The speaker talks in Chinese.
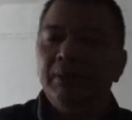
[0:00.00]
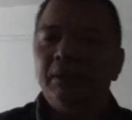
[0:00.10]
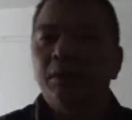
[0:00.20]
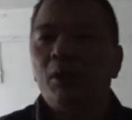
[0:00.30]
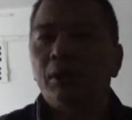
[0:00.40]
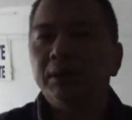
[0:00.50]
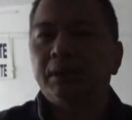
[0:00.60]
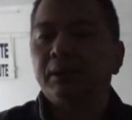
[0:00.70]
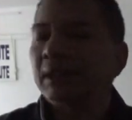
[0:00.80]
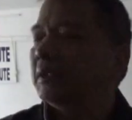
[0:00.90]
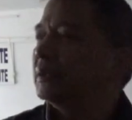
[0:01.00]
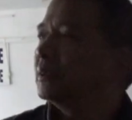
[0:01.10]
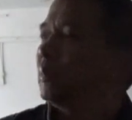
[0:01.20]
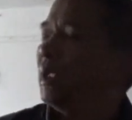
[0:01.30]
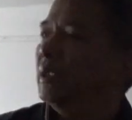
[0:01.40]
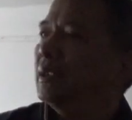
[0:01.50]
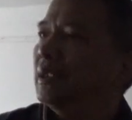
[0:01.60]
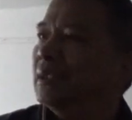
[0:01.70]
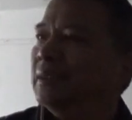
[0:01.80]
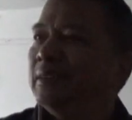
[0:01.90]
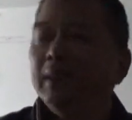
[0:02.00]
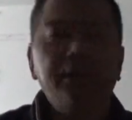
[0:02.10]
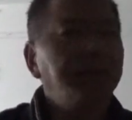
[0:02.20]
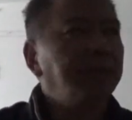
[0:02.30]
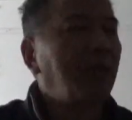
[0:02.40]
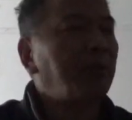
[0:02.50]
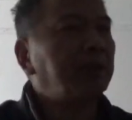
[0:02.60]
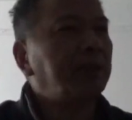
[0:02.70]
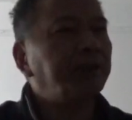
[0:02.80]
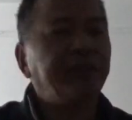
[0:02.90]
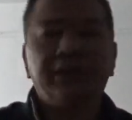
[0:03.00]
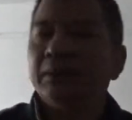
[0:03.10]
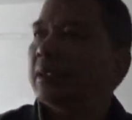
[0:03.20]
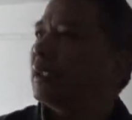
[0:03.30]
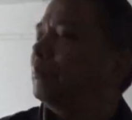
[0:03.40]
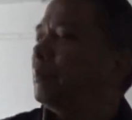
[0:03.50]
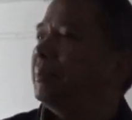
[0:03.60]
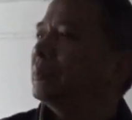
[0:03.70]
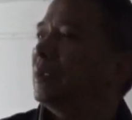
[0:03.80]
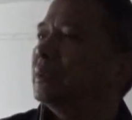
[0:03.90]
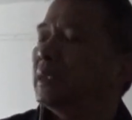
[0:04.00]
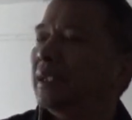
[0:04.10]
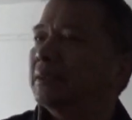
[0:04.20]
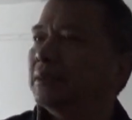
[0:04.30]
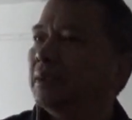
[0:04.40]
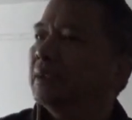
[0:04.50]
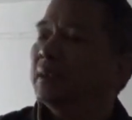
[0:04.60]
为要考虑到这个因素嘛。以前就傻瓜式的飞行根本不用考虑这个因素，